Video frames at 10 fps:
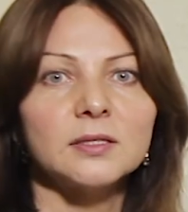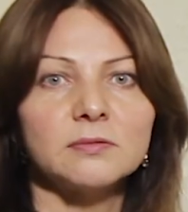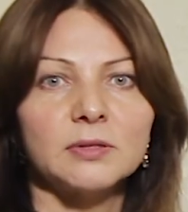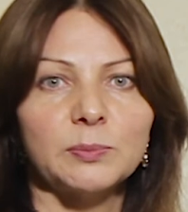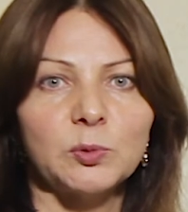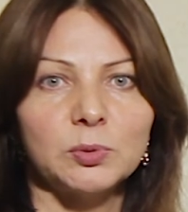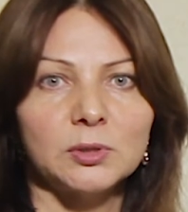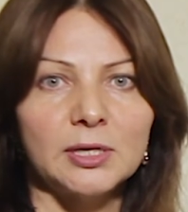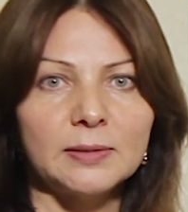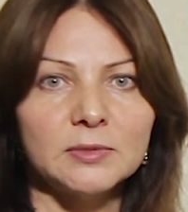с вами
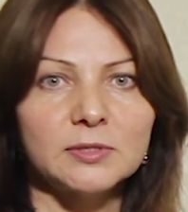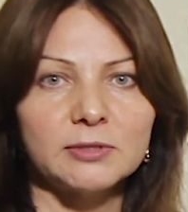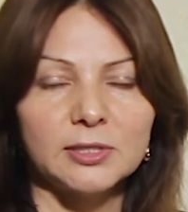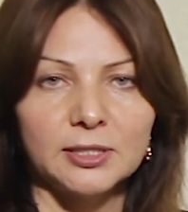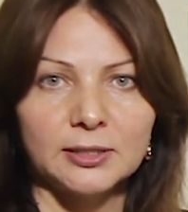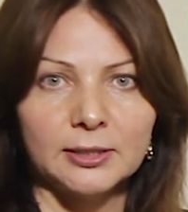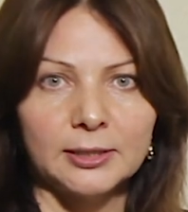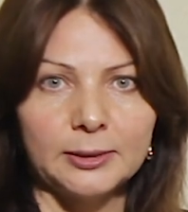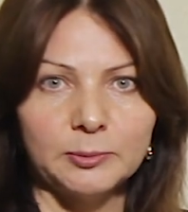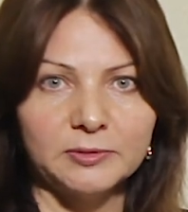была Светлана
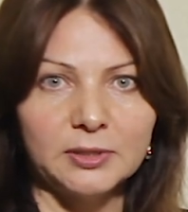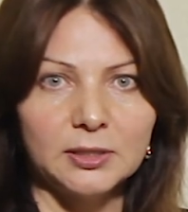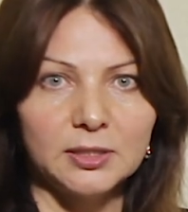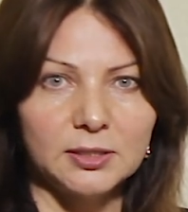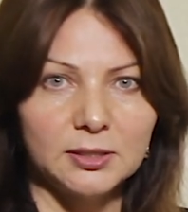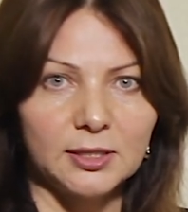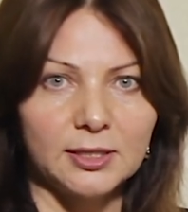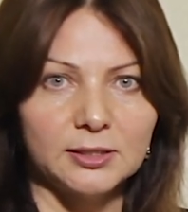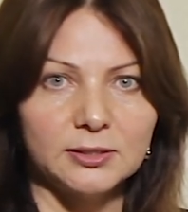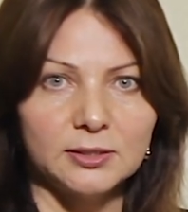Климова,
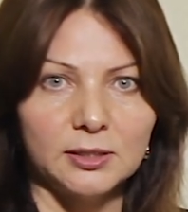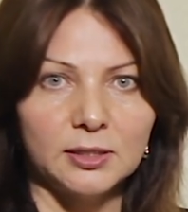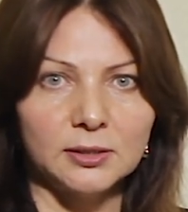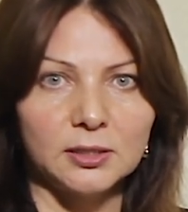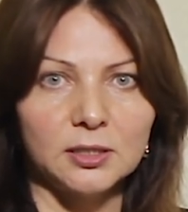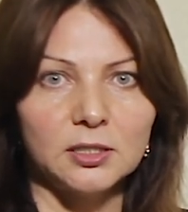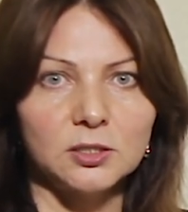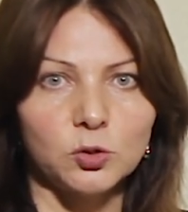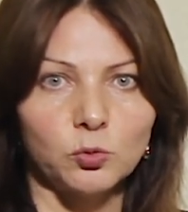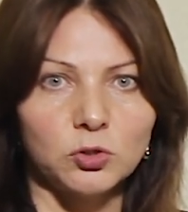генеральный директор и
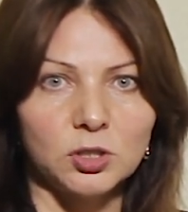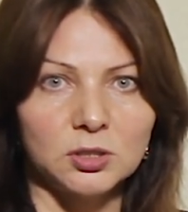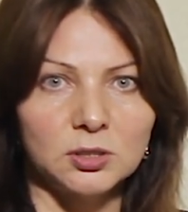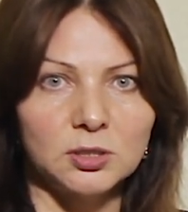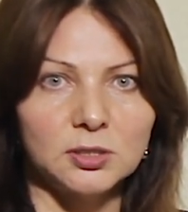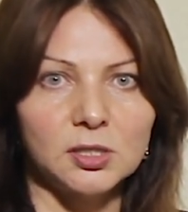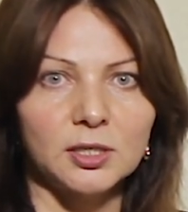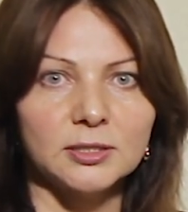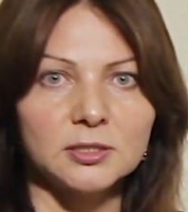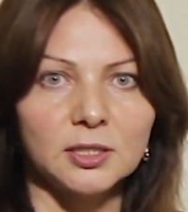соучредитель
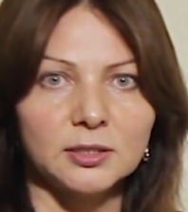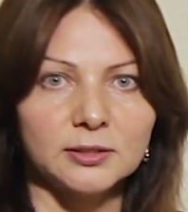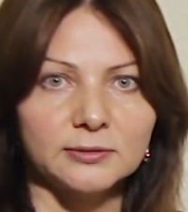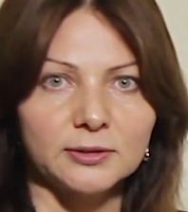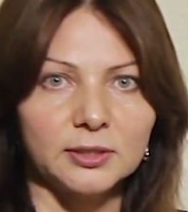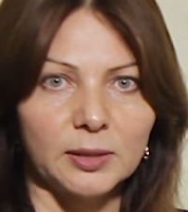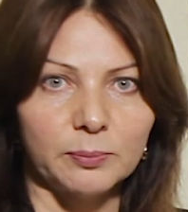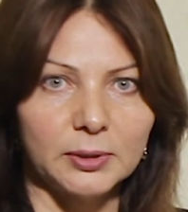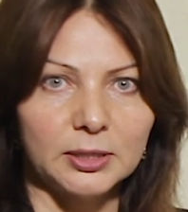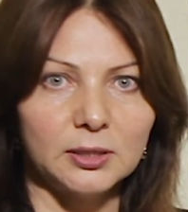консалтинговой
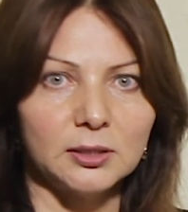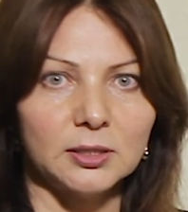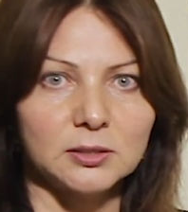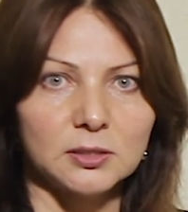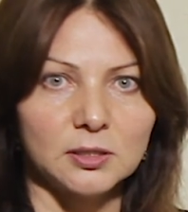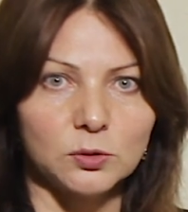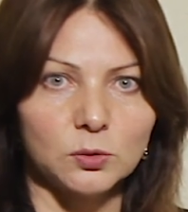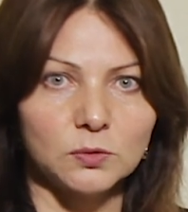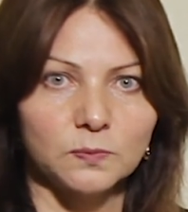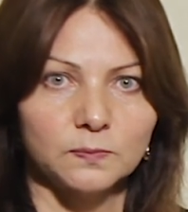компании «Консенсус».